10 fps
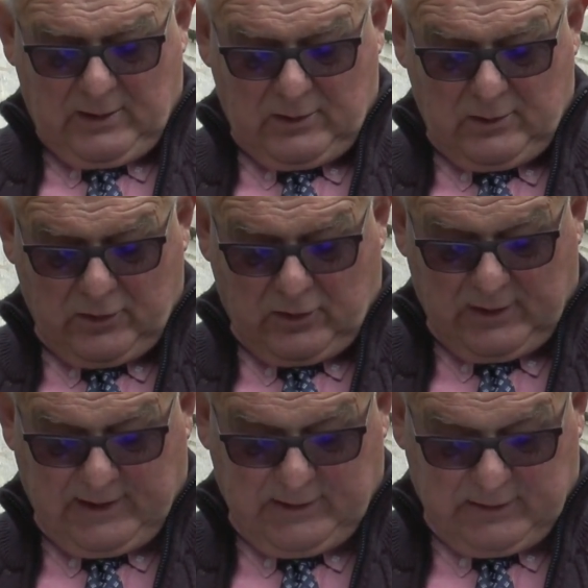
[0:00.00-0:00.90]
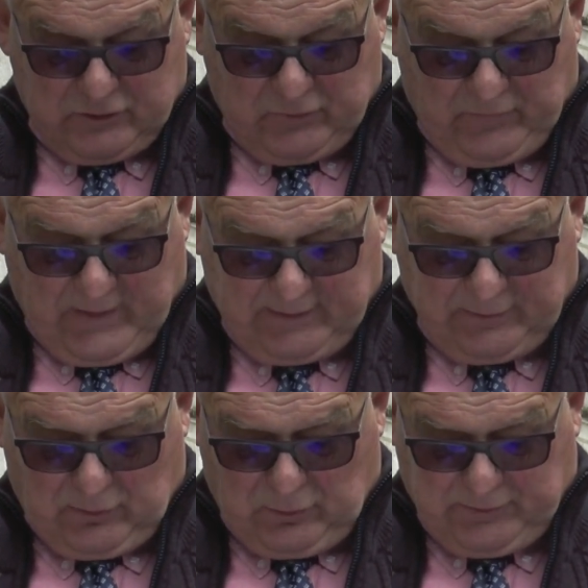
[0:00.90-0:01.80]
le collège
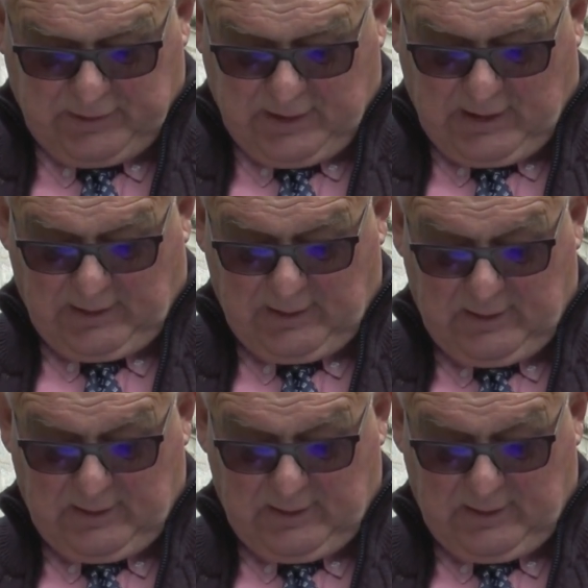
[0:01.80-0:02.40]
Vincent Rotina